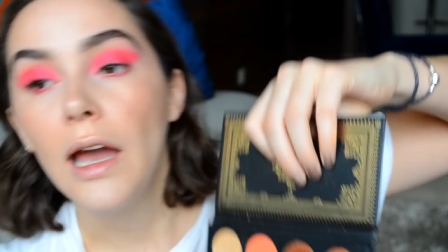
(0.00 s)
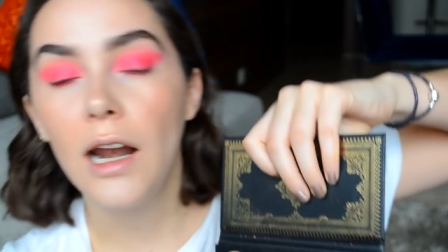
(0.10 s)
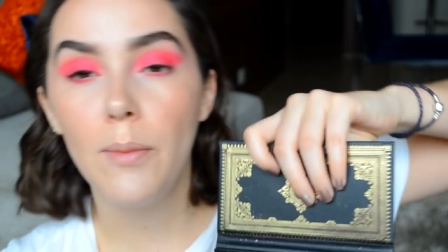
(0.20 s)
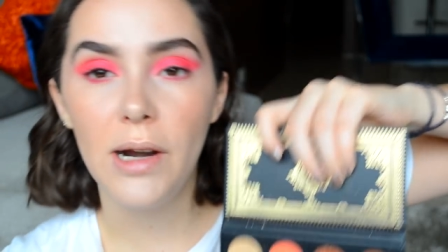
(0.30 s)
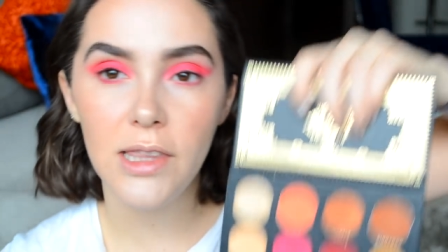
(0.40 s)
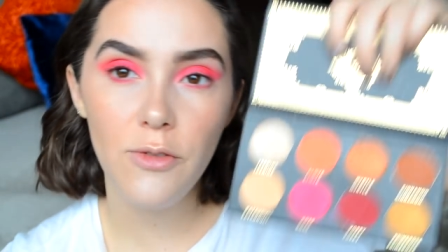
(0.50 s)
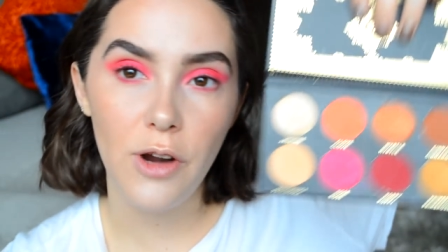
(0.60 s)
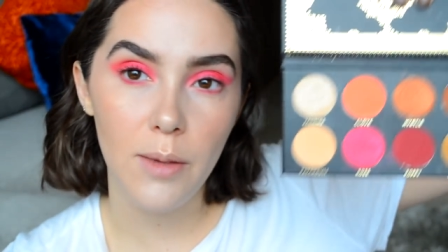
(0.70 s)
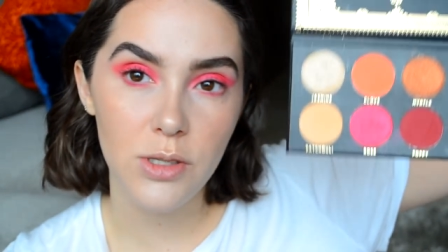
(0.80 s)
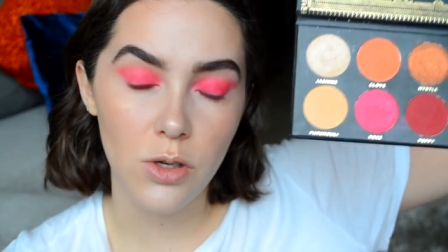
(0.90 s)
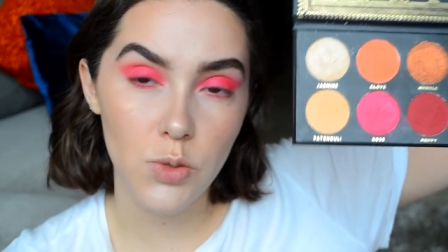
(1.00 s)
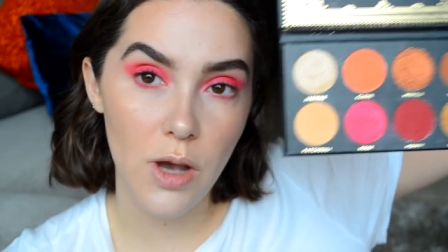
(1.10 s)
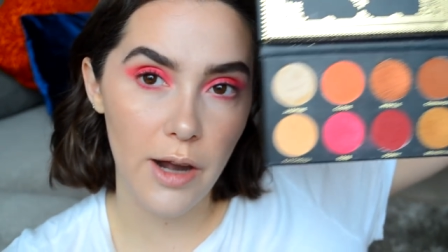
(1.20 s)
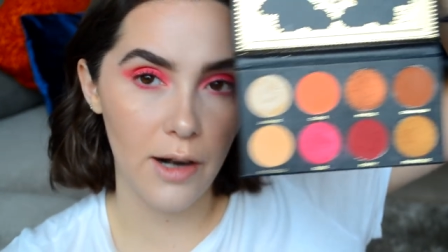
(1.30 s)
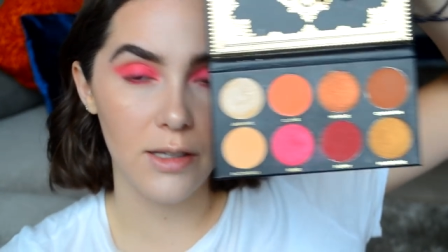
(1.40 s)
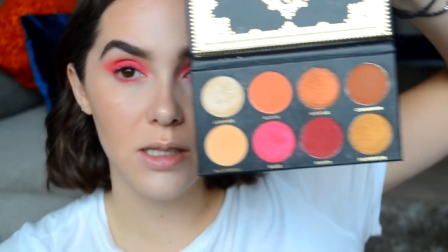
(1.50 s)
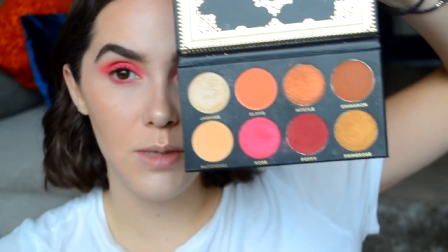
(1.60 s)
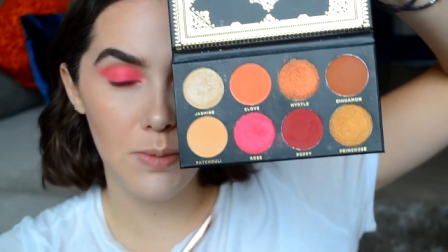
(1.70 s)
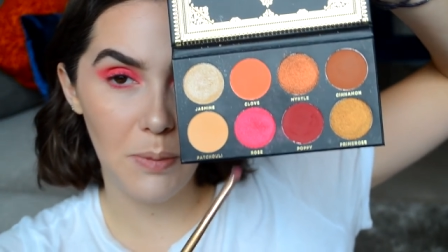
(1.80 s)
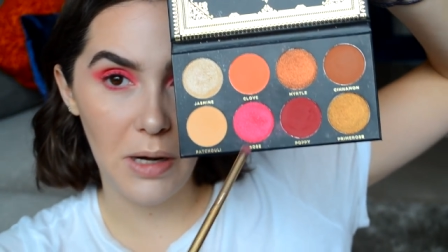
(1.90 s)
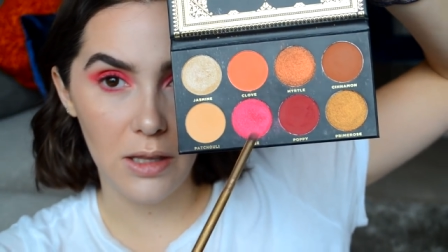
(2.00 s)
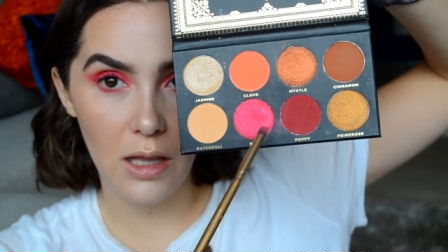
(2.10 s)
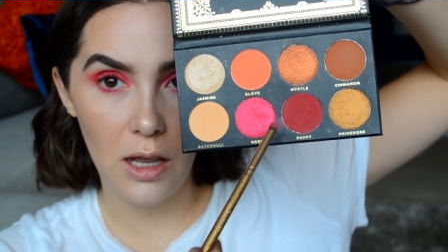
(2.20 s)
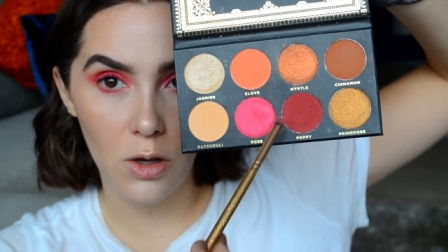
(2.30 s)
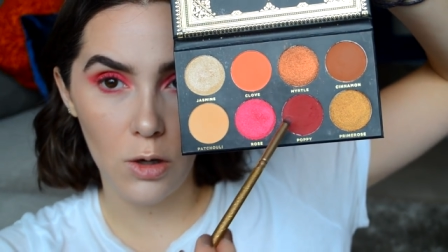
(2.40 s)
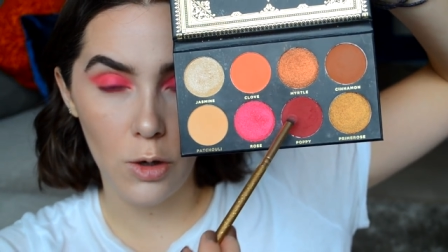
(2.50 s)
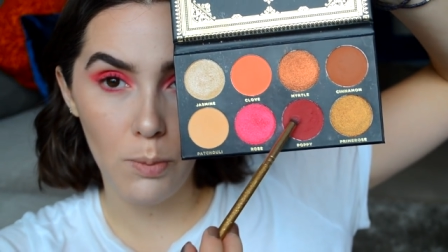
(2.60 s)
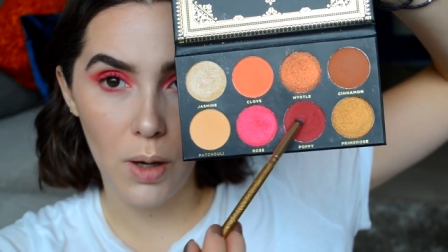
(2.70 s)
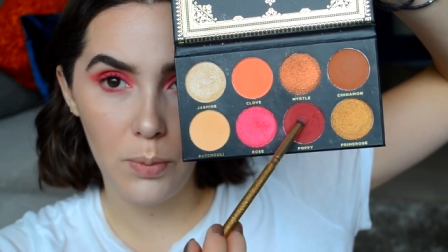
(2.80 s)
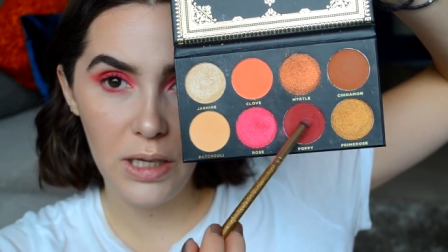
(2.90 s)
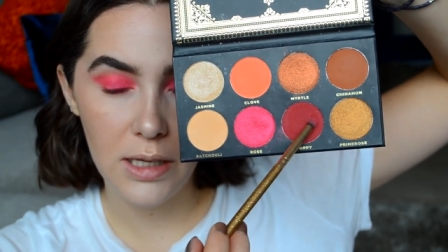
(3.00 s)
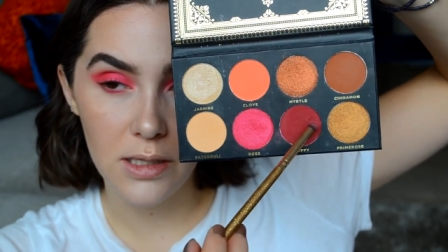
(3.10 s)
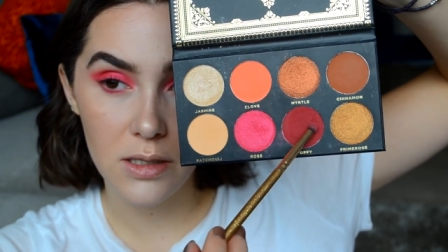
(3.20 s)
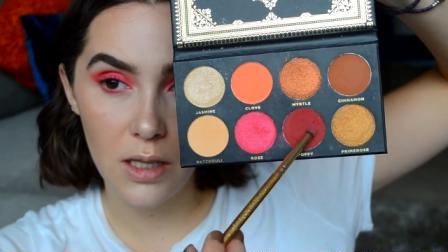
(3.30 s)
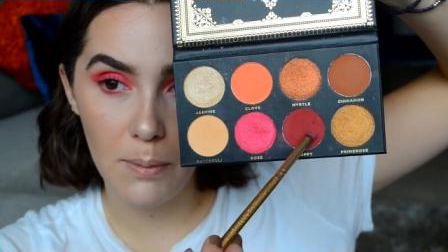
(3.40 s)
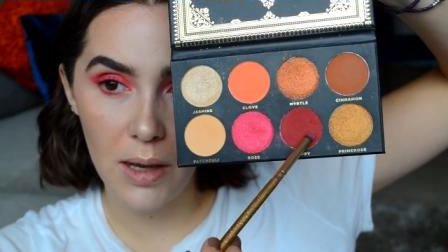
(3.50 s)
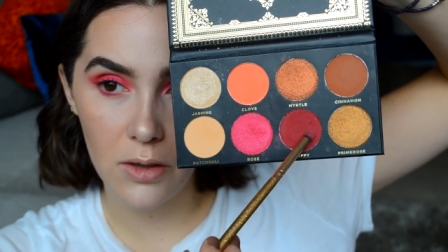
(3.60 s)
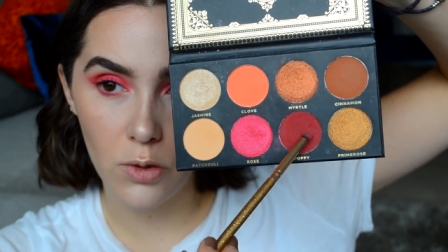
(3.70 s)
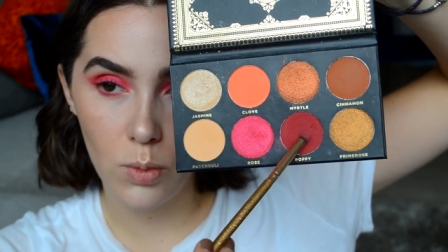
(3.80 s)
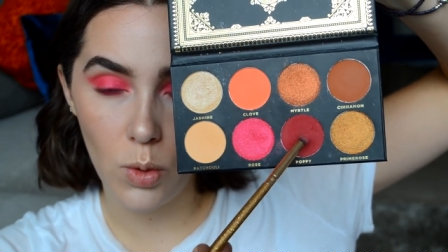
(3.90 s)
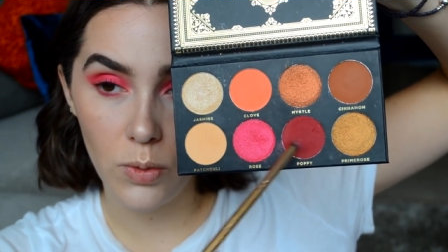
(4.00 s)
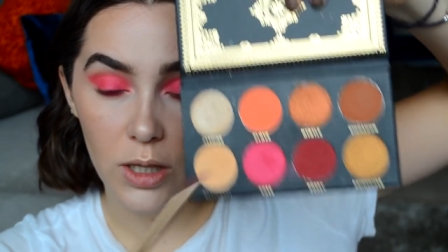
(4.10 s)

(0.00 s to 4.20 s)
En la parte de afuera de mis ojos voy a agarrar de esta misma paleta el color Poppy, que es este más como